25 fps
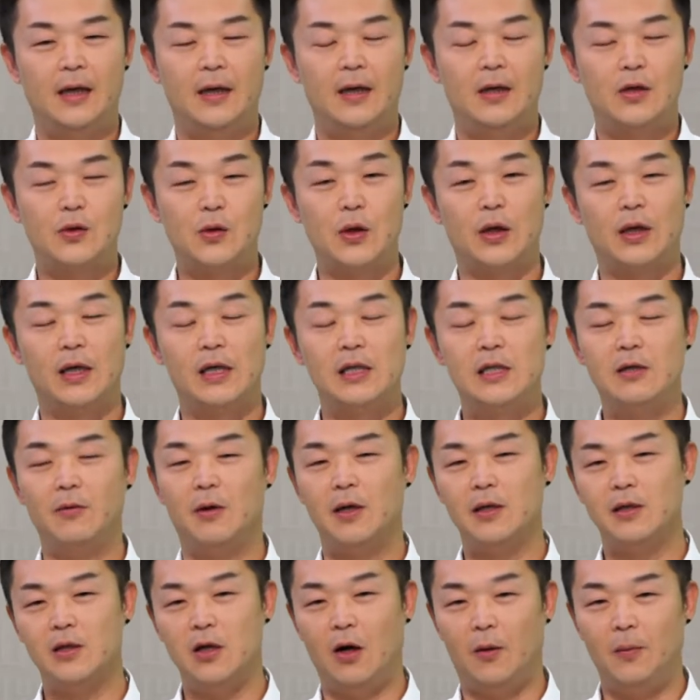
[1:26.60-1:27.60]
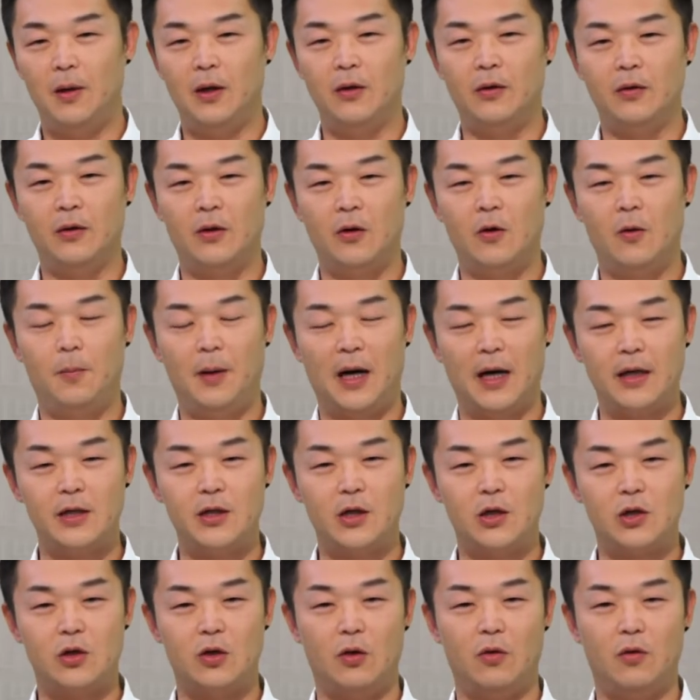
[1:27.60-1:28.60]
所以呢，希望小朋友能够把
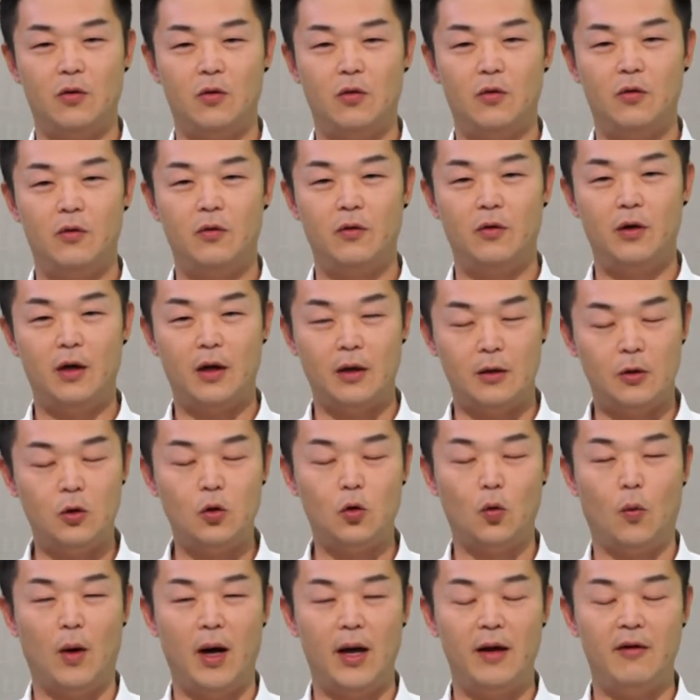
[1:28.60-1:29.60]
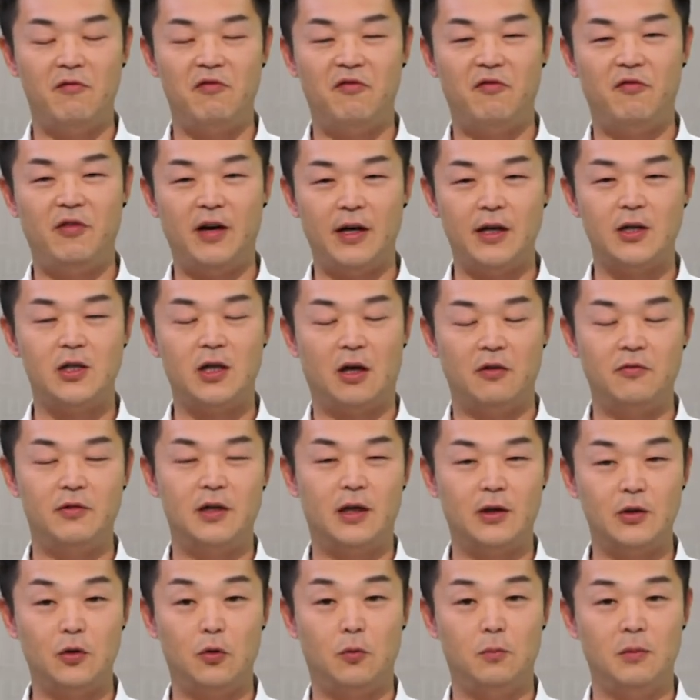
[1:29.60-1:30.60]
这首很短、非常非
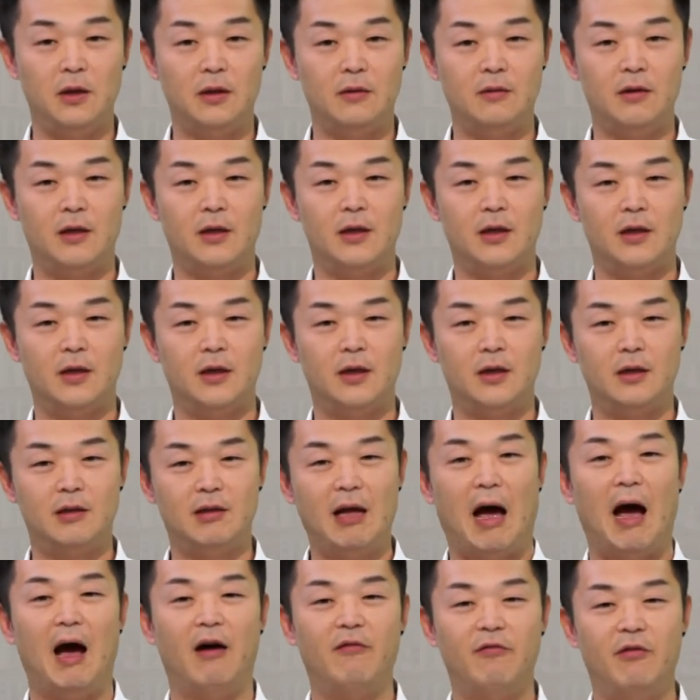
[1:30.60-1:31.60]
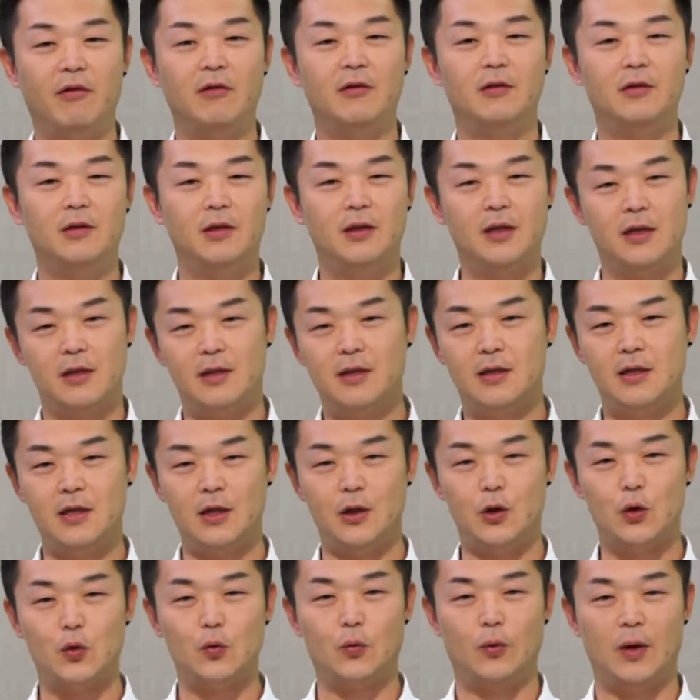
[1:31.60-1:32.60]
常有名的这个《大风歌》呢
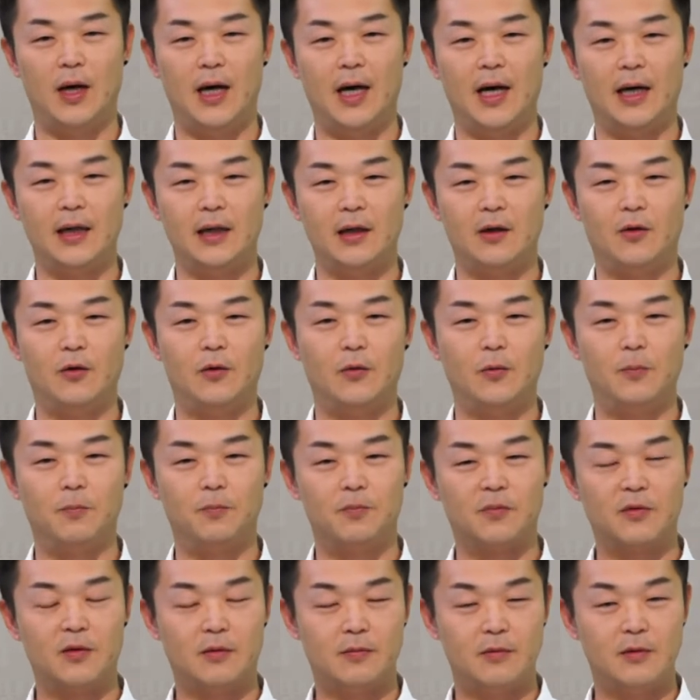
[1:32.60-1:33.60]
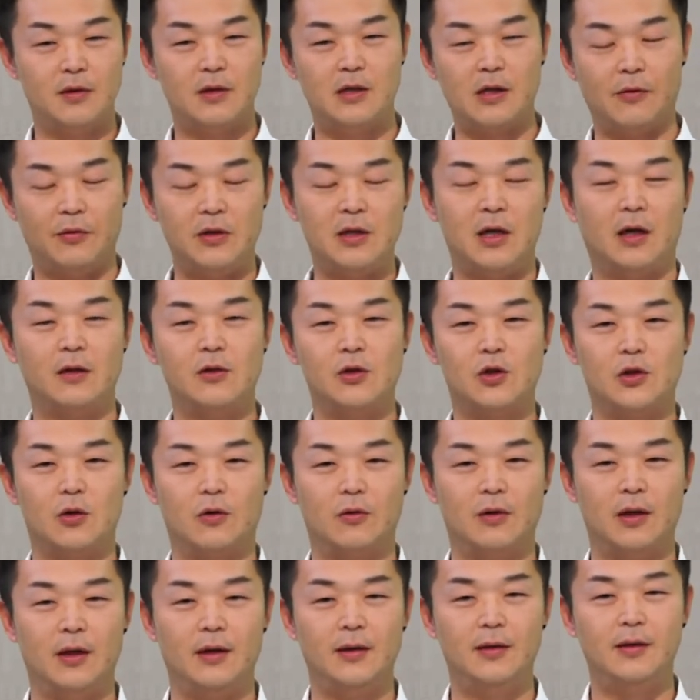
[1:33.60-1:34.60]
记住啊！以后写文章的时
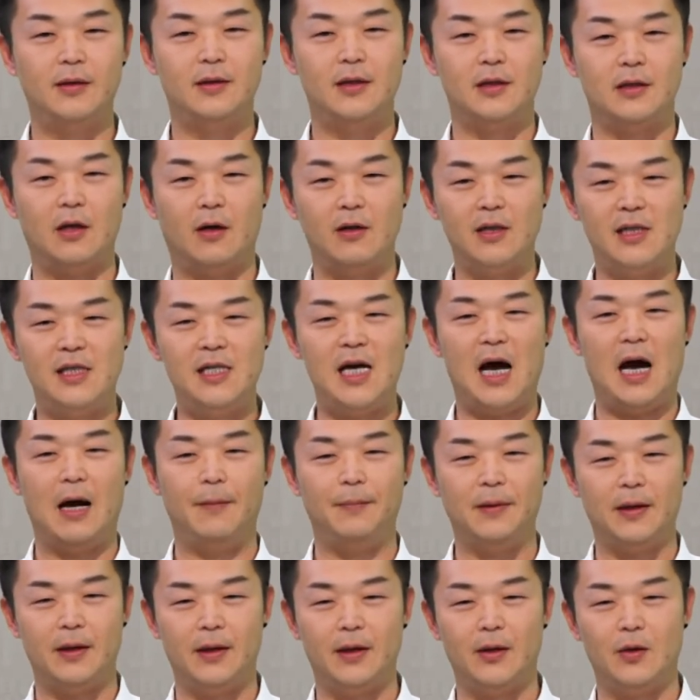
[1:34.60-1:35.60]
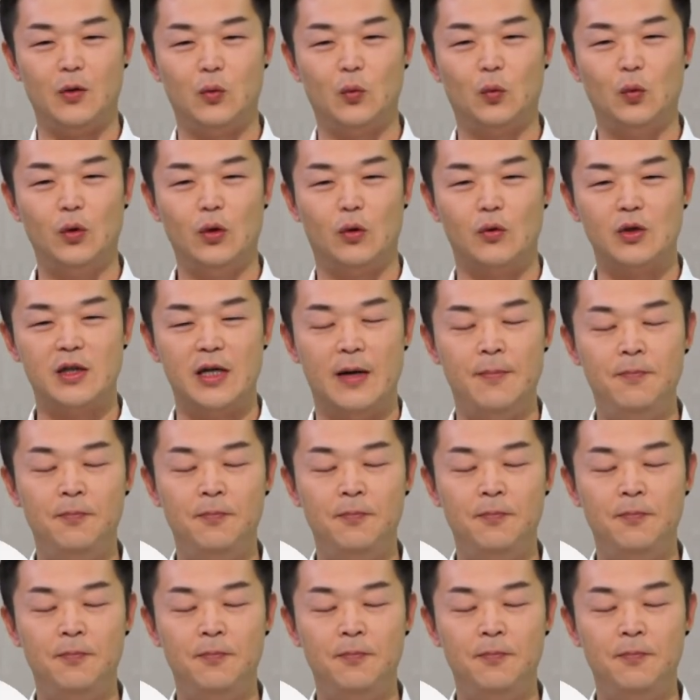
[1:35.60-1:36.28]
候呢，这叫下笔如有神。